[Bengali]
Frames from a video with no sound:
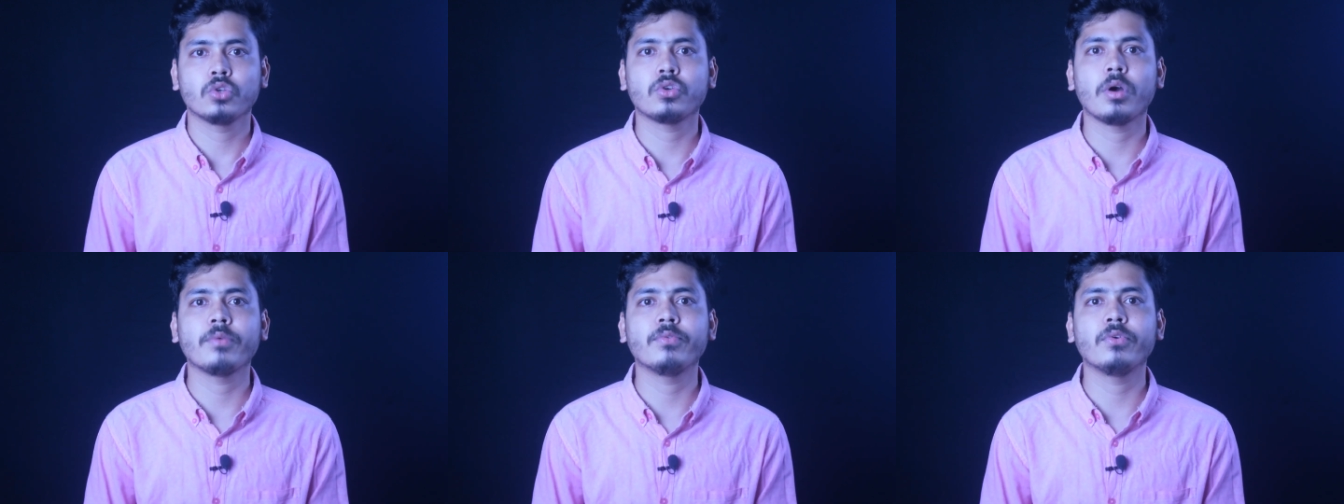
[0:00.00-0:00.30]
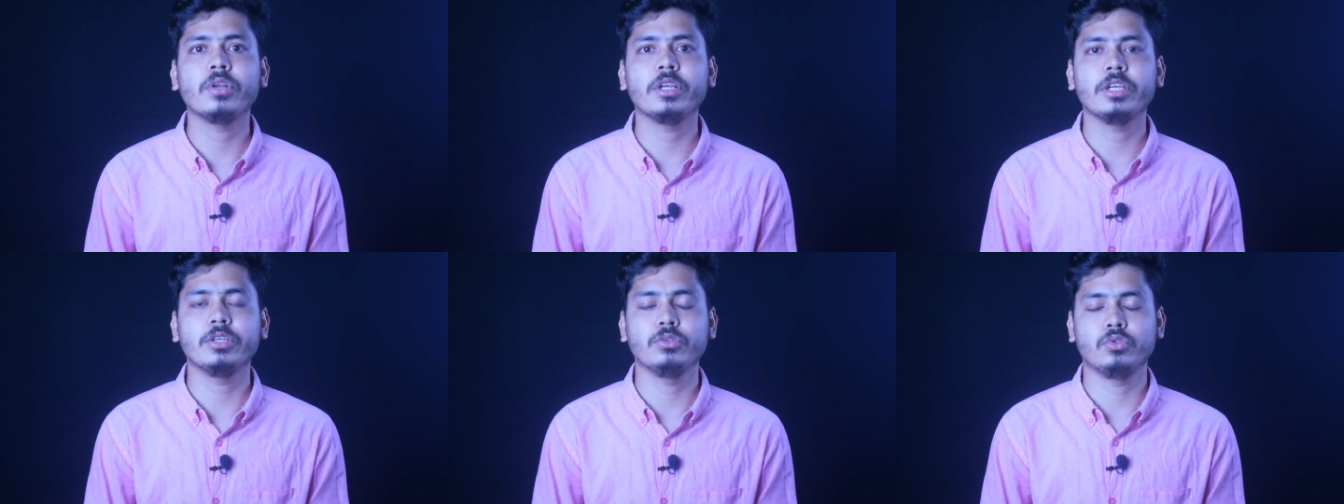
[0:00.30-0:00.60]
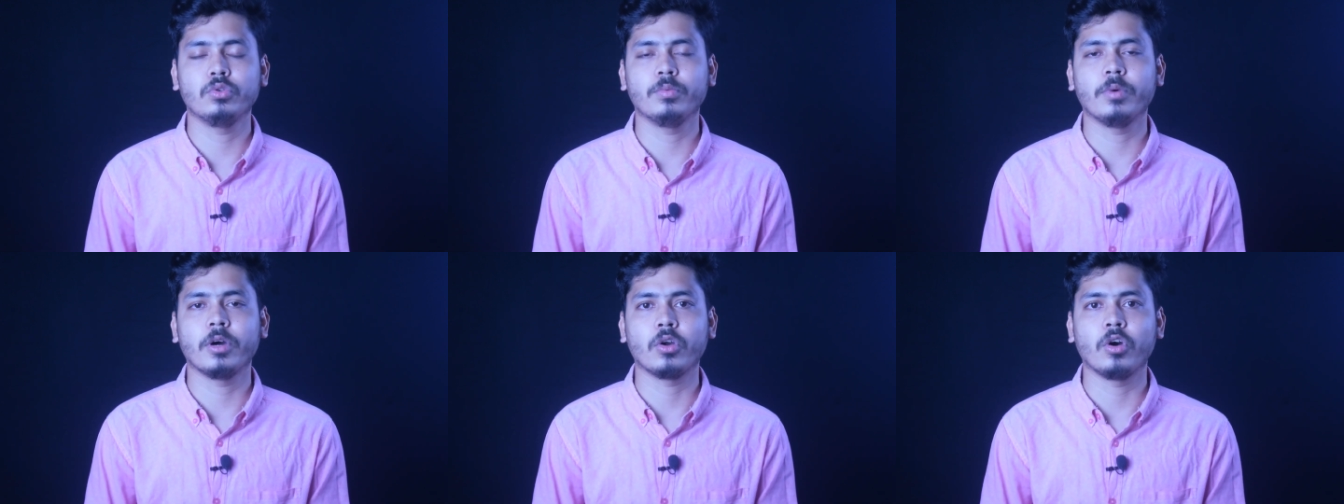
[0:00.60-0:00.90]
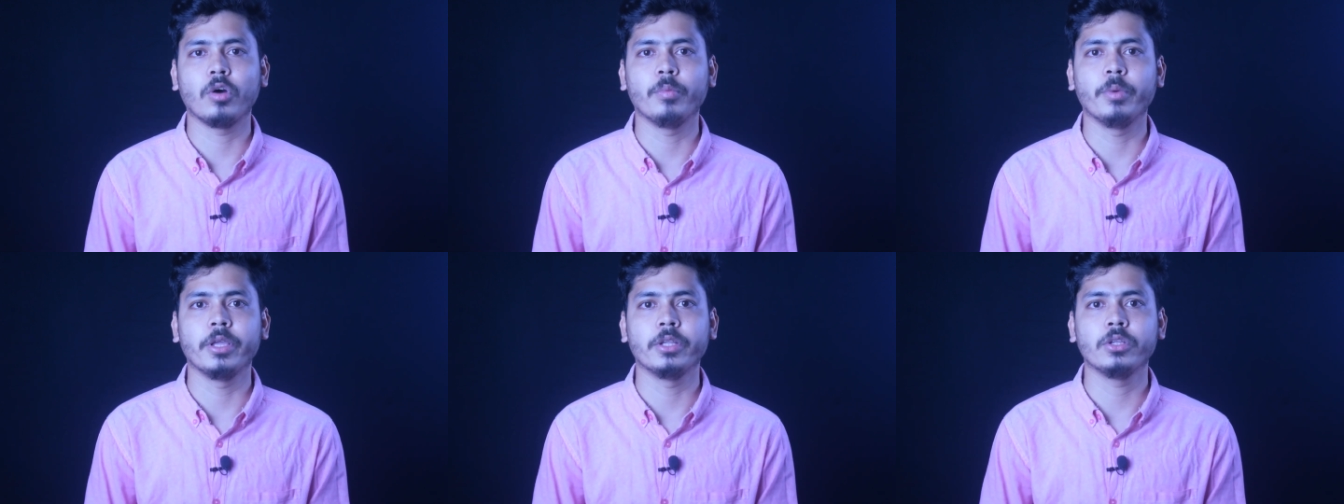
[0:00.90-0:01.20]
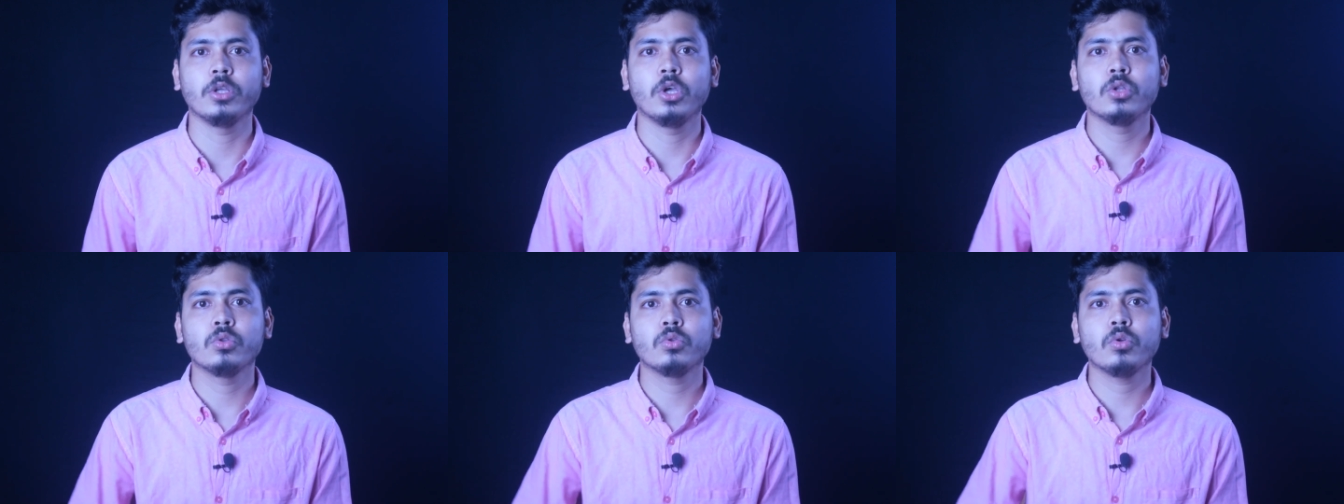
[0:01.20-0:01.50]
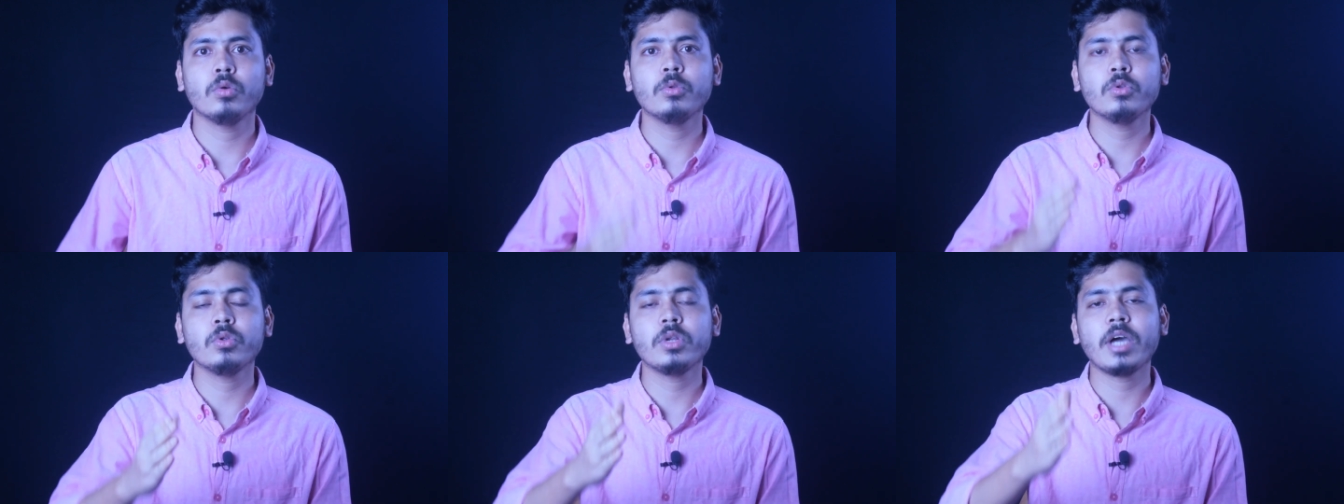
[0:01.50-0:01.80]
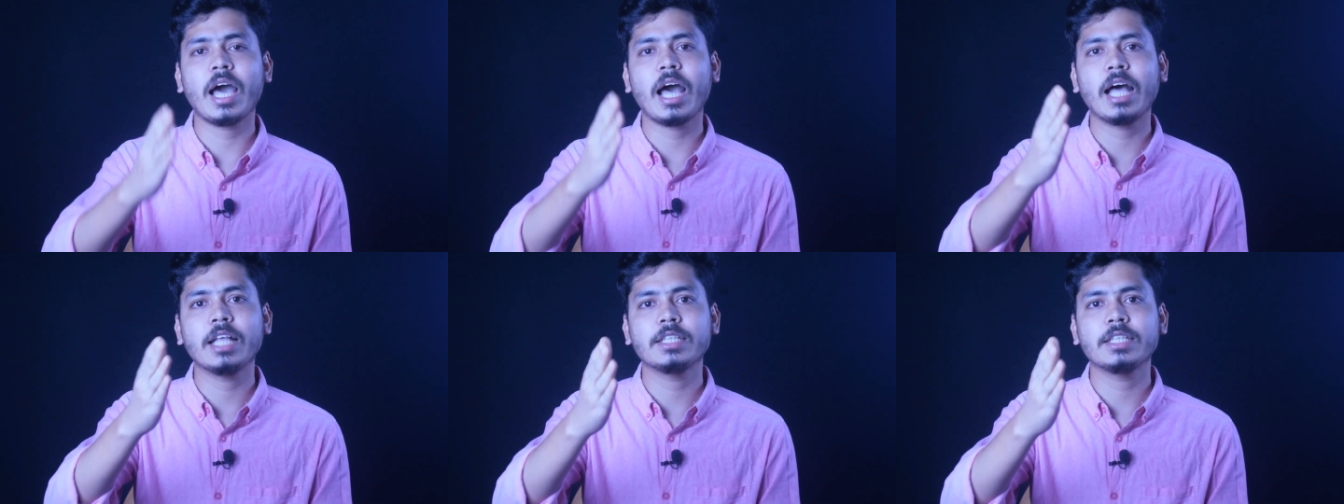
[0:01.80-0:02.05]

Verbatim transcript: সফল ইউটিউবার হবেন তো বন্ধুরা